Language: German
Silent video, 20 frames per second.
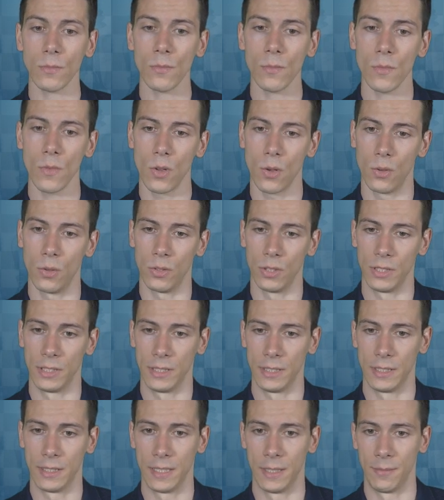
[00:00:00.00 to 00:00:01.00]

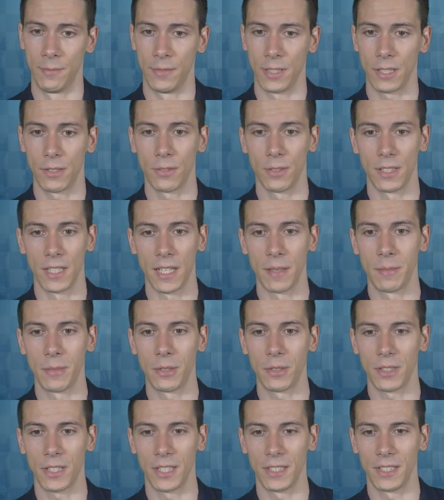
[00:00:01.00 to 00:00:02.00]
Und ähm, was zur Dame
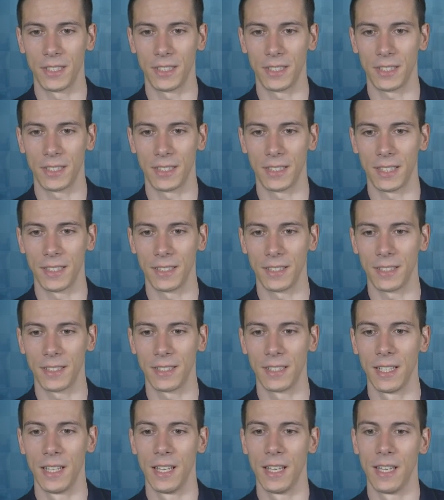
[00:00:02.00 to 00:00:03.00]
noch ganz interessant ist,
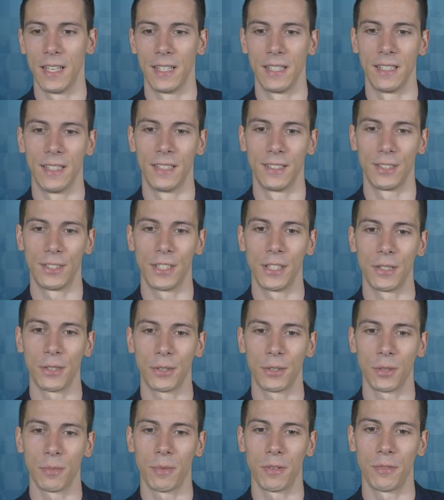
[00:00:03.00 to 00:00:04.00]
äh, stellt euch
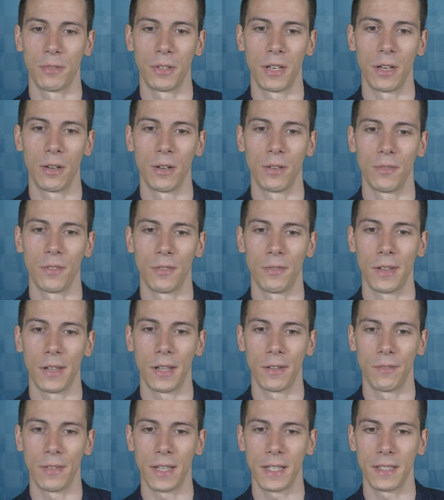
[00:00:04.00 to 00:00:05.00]
doch mal vor, der Läufer
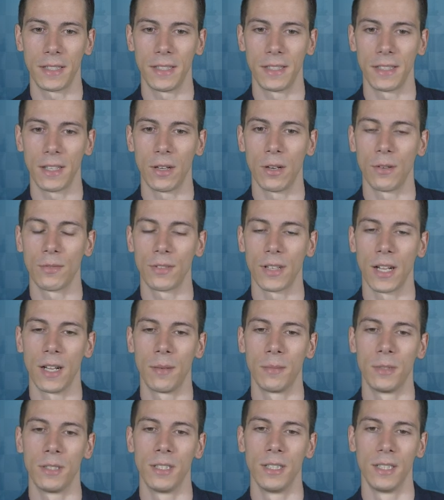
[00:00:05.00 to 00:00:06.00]
wäre weg, diese
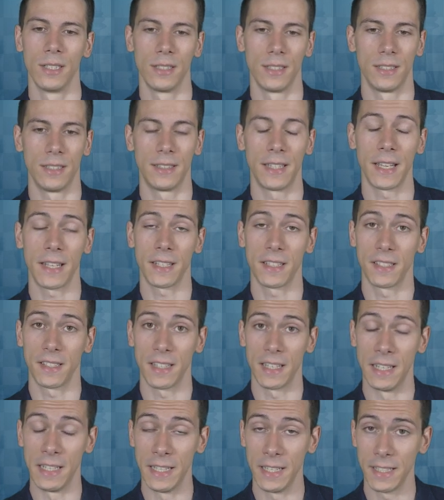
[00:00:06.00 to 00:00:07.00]
Aufgabe des Deckens
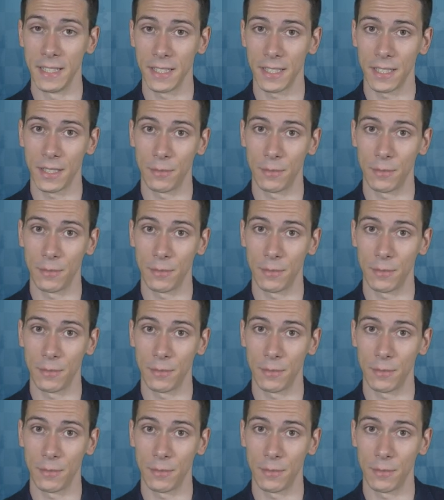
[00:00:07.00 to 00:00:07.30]
erledigt.